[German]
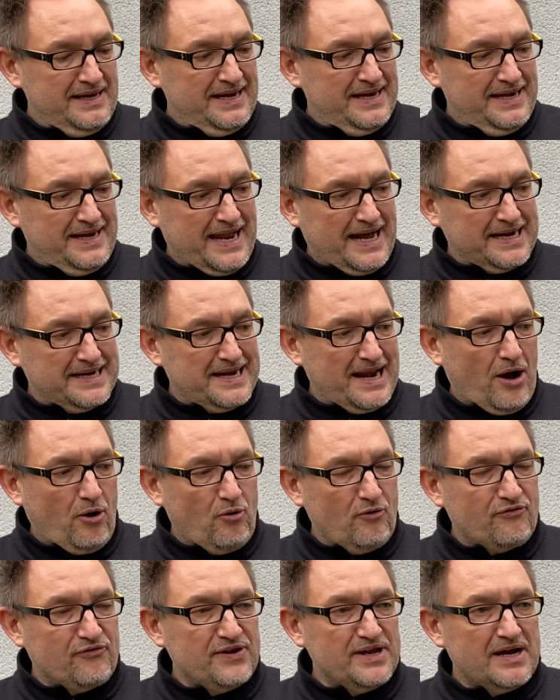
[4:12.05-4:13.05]
langen
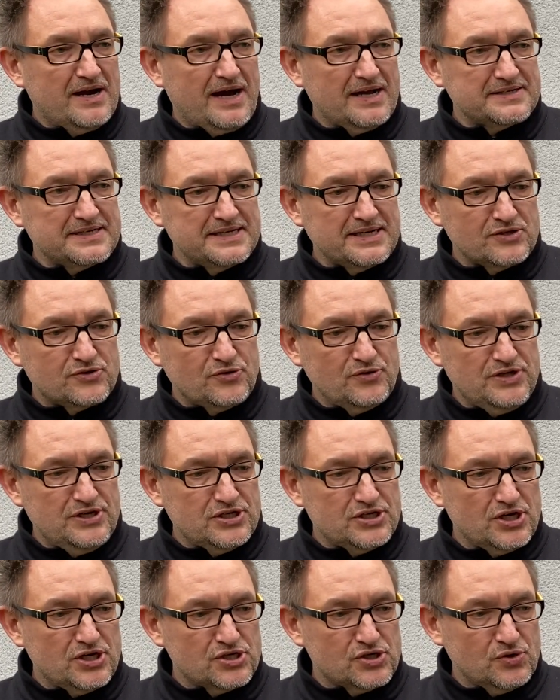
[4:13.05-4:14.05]
Lauf hier hat die
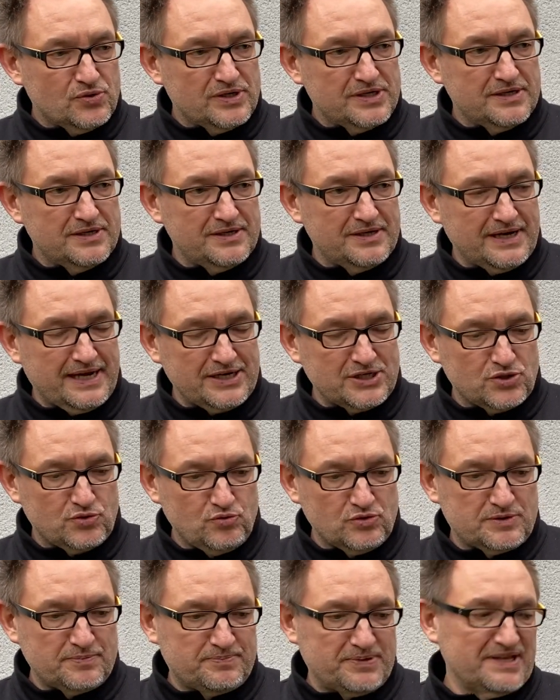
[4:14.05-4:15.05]
natürlich schon eine recht
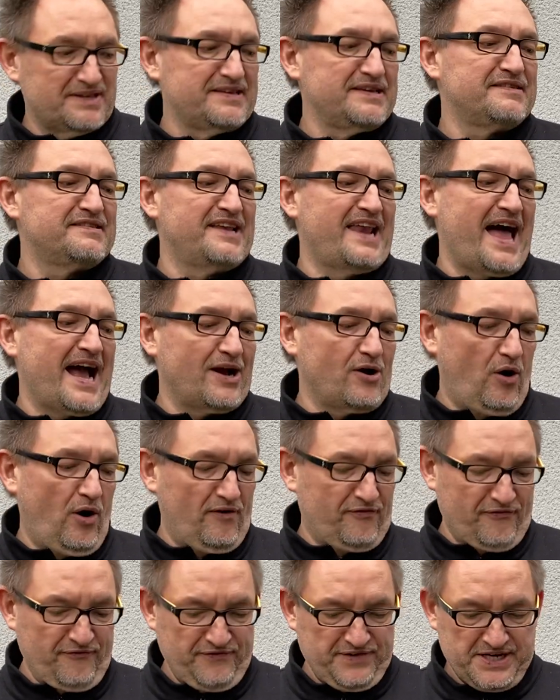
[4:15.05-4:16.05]
gute, präzise Lage,
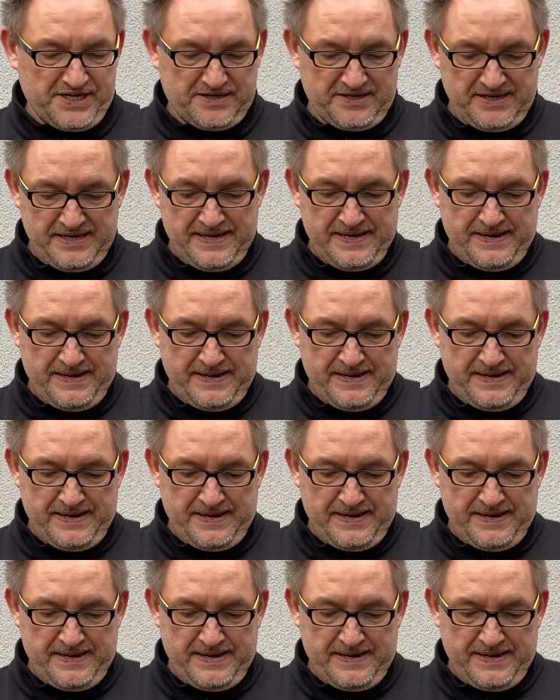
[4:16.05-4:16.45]
hoffen wir.